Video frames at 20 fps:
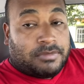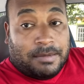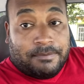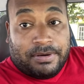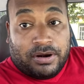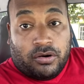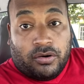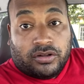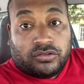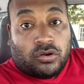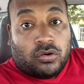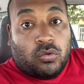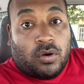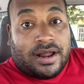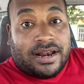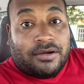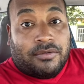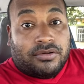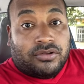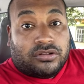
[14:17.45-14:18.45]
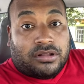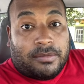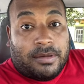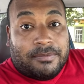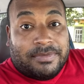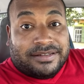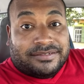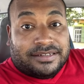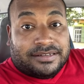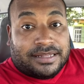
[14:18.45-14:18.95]
Pero en estos lugares cuando también
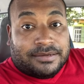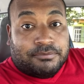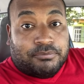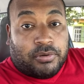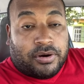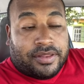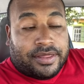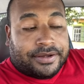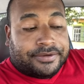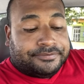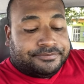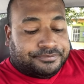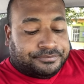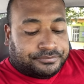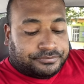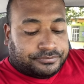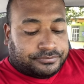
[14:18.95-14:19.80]
visiten pueden...